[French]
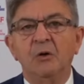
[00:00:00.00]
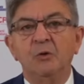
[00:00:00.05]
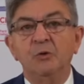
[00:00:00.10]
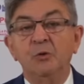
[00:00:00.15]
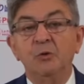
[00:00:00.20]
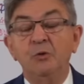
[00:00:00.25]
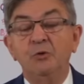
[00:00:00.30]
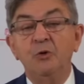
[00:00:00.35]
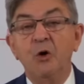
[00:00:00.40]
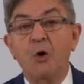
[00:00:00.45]

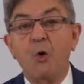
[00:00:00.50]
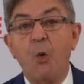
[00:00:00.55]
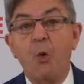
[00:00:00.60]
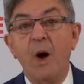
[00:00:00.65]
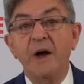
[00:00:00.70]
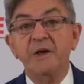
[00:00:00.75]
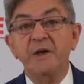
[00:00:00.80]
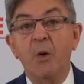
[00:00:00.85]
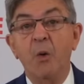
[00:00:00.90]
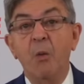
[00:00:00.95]
Nous ne
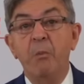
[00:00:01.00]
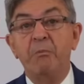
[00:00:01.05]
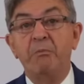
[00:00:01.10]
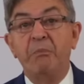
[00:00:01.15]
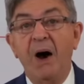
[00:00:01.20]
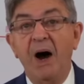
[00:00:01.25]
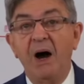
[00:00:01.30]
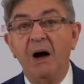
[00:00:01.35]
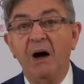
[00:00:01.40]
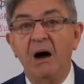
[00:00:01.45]
croyons
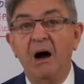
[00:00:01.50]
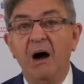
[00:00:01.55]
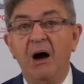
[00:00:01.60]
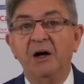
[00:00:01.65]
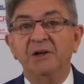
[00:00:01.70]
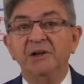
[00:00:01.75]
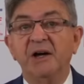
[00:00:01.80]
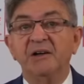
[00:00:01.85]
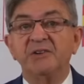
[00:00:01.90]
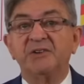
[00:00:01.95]
pas
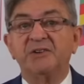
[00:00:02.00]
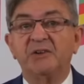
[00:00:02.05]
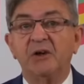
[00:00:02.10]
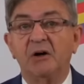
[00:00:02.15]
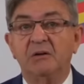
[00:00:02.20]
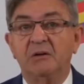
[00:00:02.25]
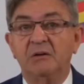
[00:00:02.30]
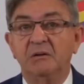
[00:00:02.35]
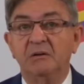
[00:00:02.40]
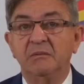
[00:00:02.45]
un
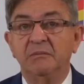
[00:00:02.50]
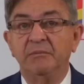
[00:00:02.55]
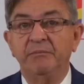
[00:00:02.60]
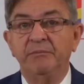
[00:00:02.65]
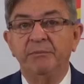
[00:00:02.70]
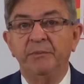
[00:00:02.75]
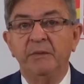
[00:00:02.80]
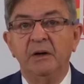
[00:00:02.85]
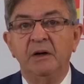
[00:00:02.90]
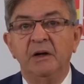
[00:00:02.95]
instant
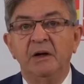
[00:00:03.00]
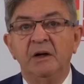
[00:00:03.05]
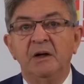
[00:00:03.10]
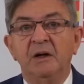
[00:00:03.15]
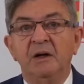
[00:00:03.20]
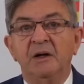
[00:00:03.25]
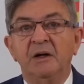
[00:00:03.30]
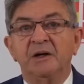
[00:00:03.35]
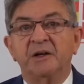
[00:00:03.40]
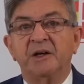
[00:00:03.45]

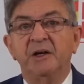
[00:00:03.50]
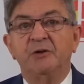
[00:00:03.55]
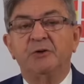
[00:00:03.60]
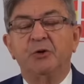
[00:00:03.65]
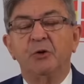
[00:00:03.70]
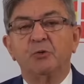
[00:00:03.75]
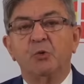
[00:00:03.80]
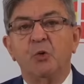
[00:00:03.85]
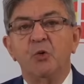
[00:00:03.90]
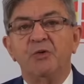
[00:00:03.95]
qu'il
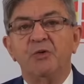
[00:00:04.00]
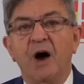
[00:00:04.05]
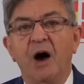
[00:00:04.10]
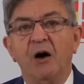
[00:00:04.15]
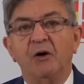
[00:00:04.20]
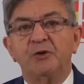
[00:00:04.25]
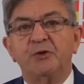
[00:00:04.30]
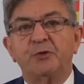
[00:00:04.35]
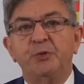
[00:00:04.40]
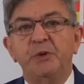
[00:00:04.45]
se
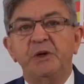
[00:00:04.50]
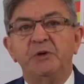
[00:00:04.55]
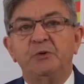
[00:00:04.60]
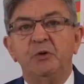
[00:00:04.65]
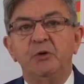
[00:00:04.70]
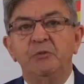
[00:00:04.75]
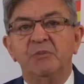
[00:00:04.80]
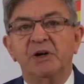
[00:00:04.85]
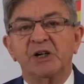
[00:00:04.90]
trouvera ensuite une